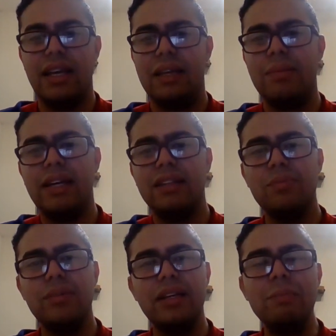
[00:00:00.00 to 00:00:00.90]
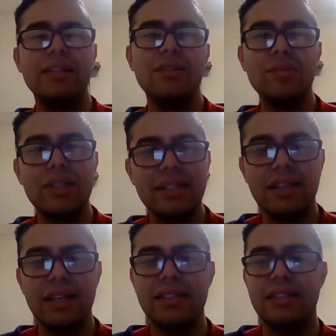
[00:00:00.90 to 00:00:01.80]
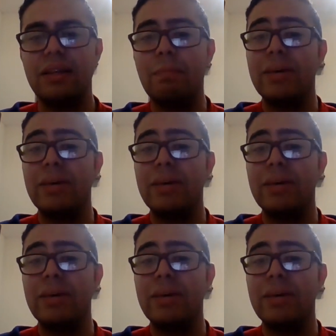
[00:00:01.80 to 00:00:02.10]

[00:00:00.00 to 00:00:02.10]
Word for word: Y me encanta porque en Mateo 6:6 dice,